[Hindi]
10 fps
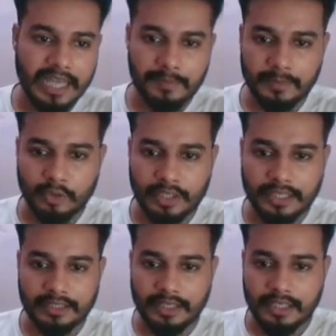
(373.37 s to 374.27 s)
यहाँ पे बोला
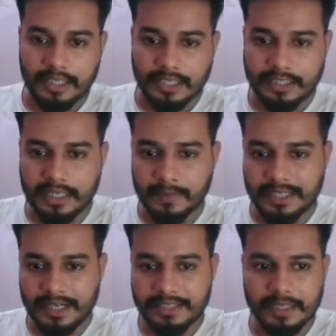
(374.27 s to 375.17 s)
गया था कि डबल
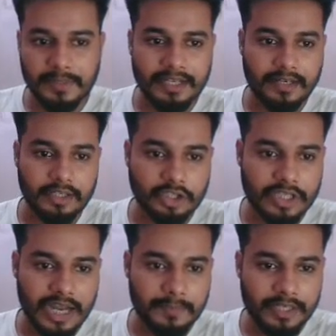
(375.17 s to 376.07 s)
रेट से मिलेगा
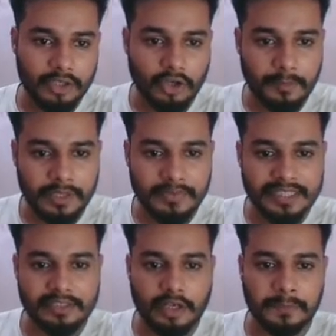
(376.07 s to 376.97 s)
जहाँ पे नॉर्मल
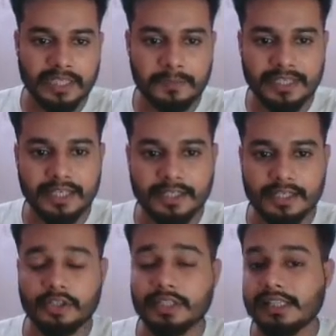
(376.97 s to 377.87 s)
वेजेस और प्लस में डीएनएस
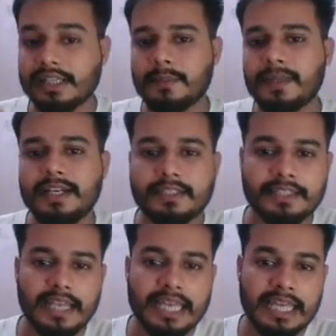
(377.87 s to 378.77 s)
अलाउंसेस का डबल रेट से
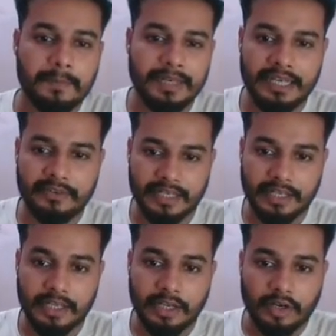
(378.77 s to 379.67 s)
इसे मिलने वाला
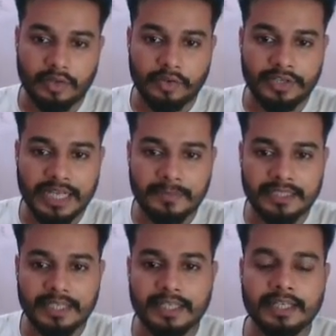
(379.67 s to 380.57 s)
है और ओवर टाइम
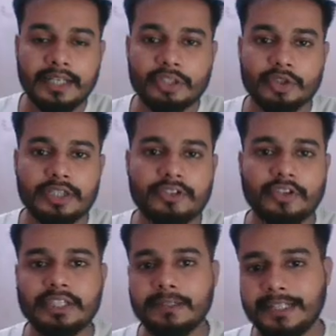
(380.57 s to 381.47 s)
कितना क्या गया तो सिर्फ और सिर्फ